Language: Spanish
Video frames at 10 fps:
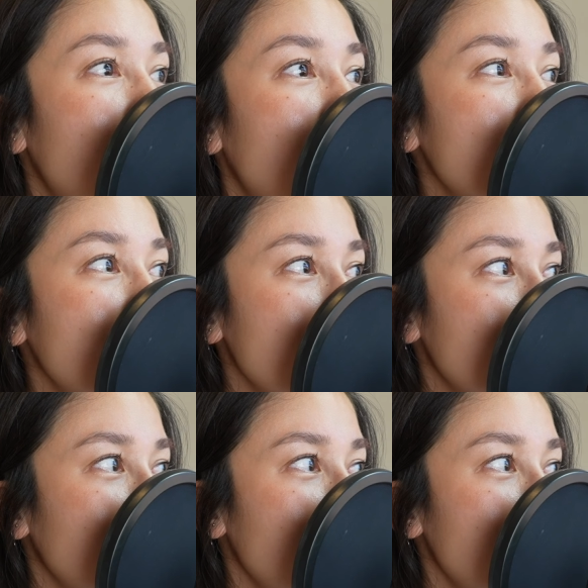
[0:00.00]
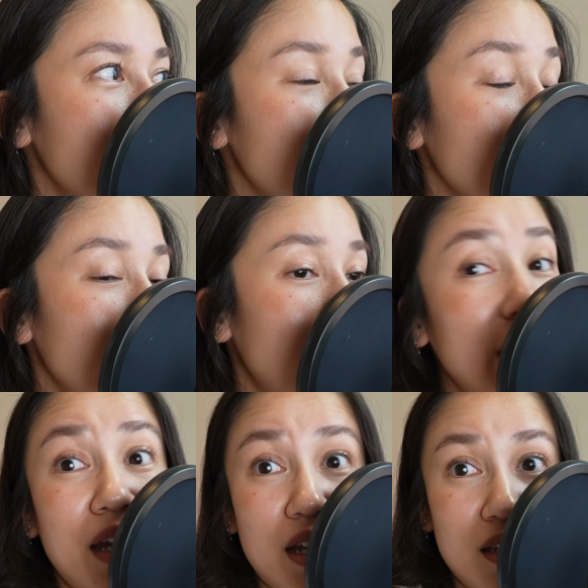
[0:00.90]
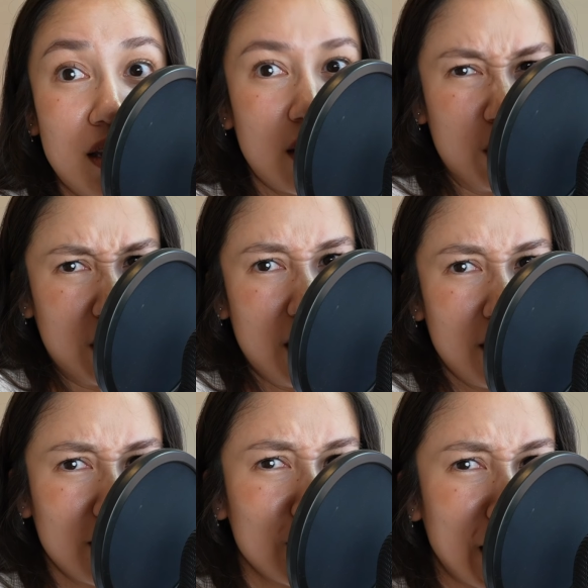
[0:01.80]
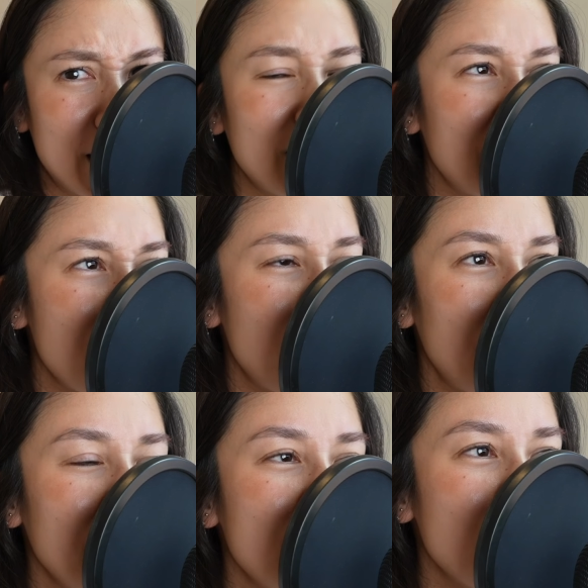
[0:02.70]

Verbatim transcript: Así es que le creí, dije, ah, pues sí, o sea, temporada de